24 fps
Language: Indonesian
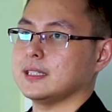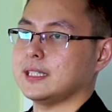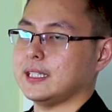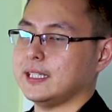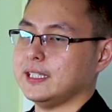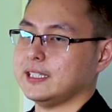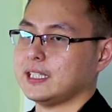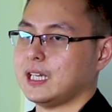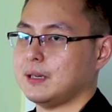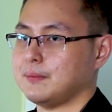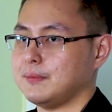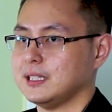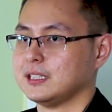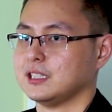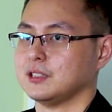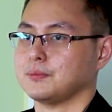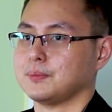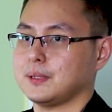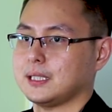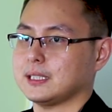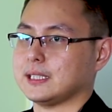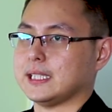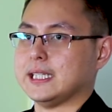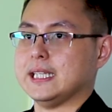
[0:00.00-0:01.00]
Jadi sama
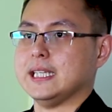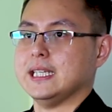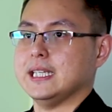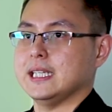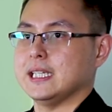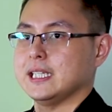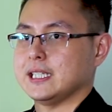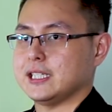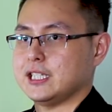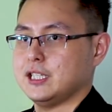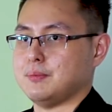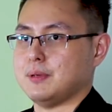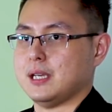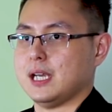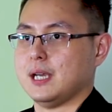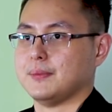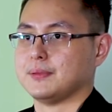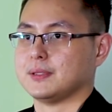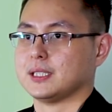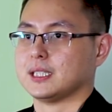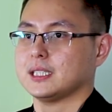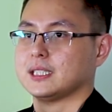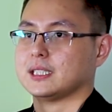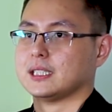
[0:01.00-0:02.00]
seperti
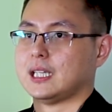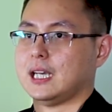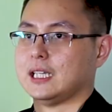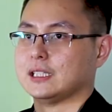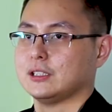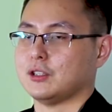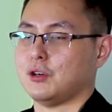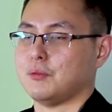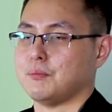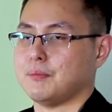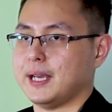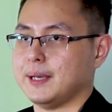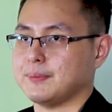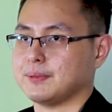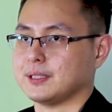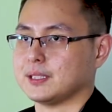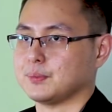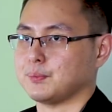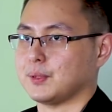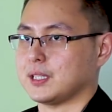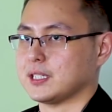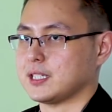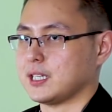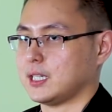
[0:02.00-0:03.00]
GPS atau
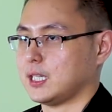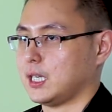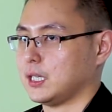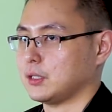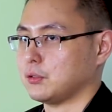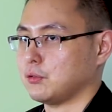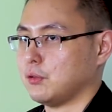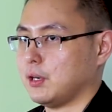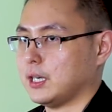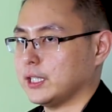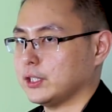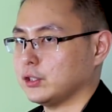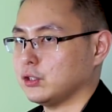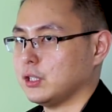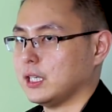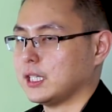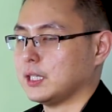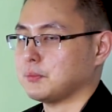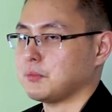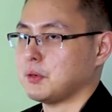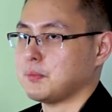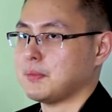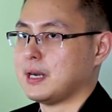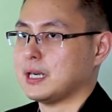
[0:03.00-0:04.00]
MAPS, perencanaan keuangan itu
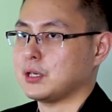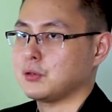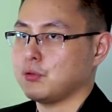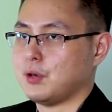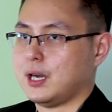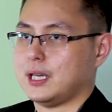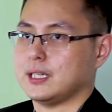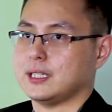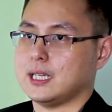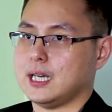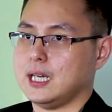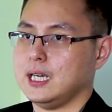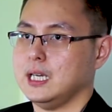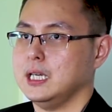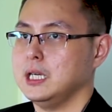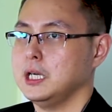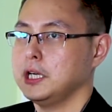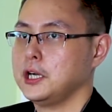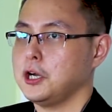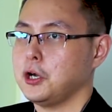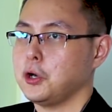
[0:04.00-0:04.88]
akan memandu Anda